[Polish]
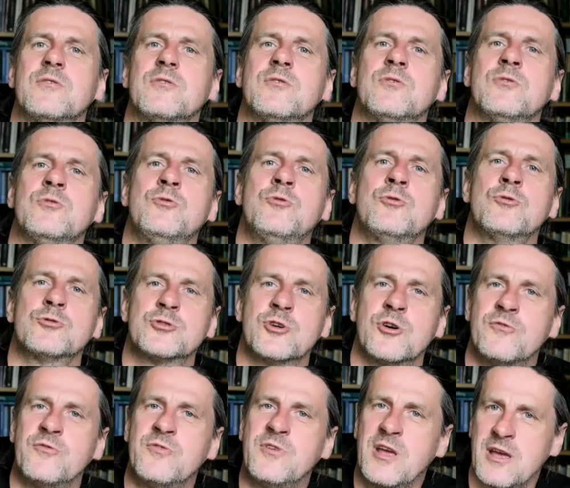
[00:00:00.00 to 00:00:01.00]
dużo
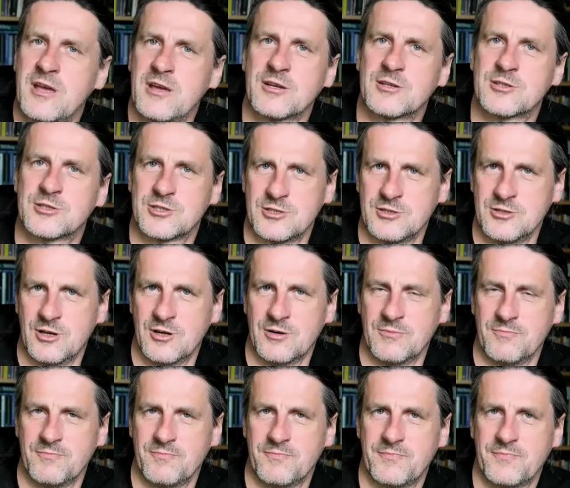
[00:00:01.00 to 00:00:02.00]
większy
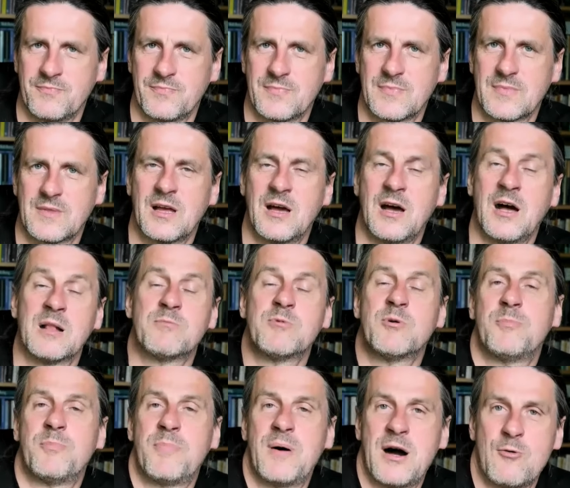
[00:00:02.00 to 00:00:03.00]
dom albo
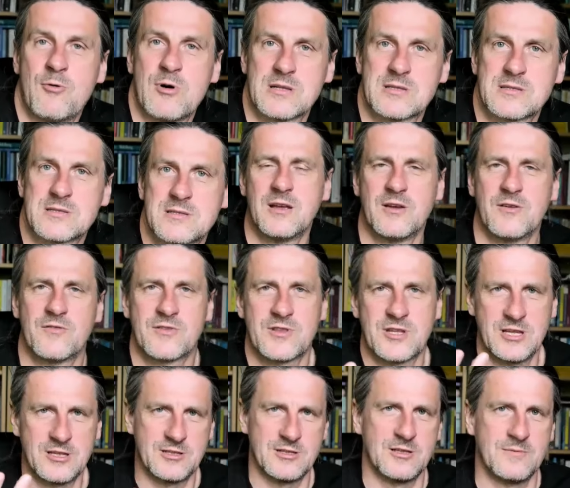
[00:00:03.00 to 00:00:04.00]
pałac.
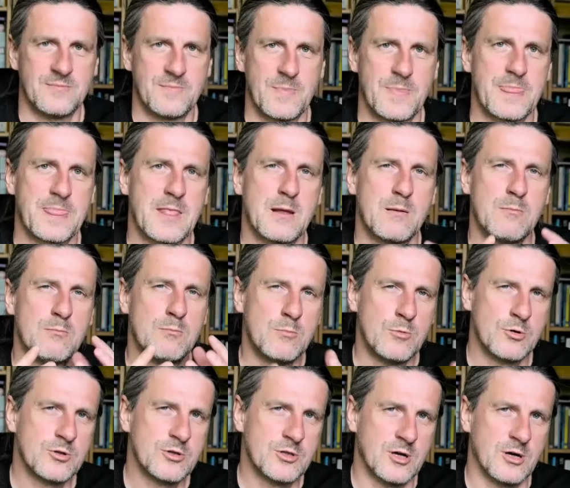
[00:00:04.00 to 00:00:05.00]
Wtedy
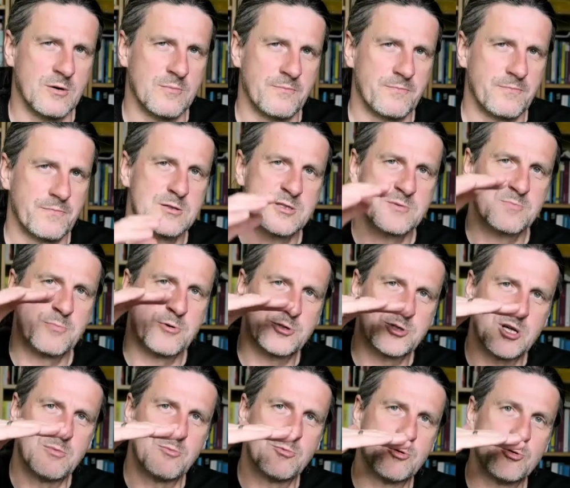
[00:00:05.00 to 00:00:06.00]
mój dom z
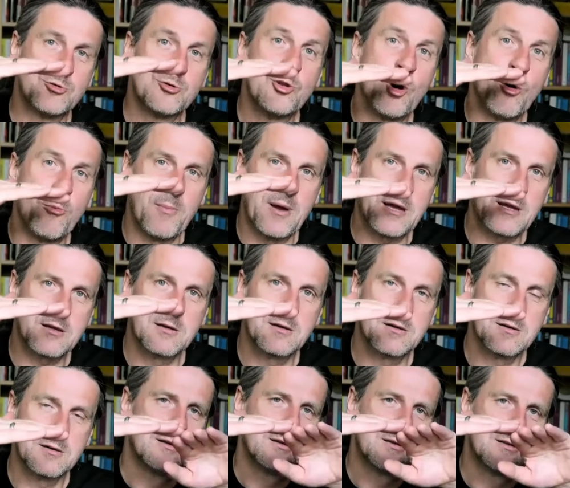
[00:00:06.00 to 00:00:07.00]
poziomu domek
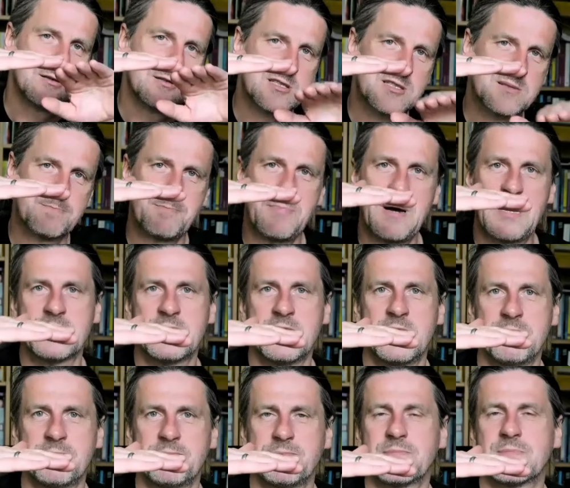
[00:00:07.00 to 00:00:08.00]
spada
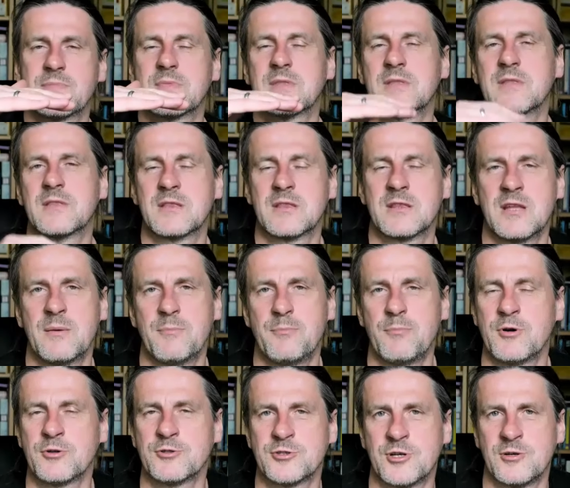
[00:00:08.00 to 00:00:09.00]
na
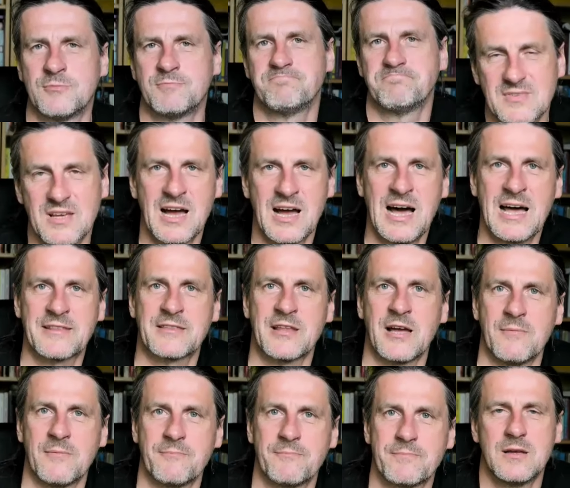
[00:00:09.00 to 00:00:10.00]
poziom chata,
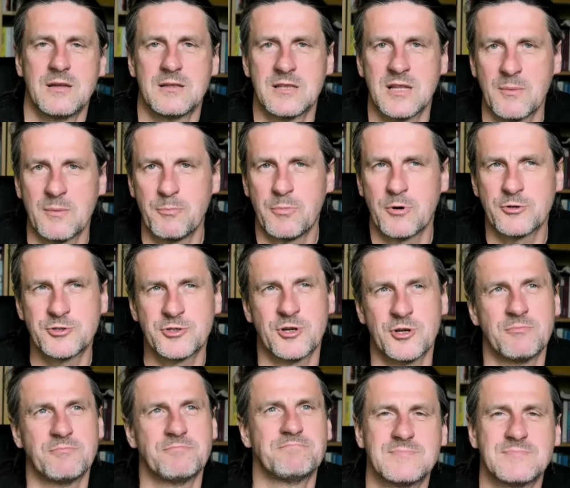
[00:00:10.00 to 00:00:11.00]
na
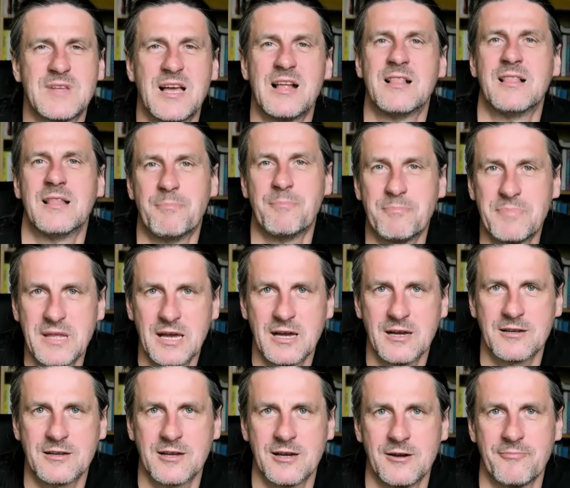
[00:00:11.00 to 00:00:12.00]
poziom
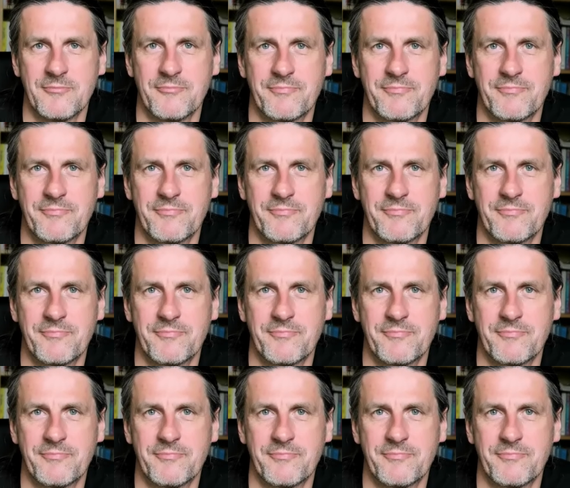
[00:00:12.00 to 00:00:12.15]
lepianka.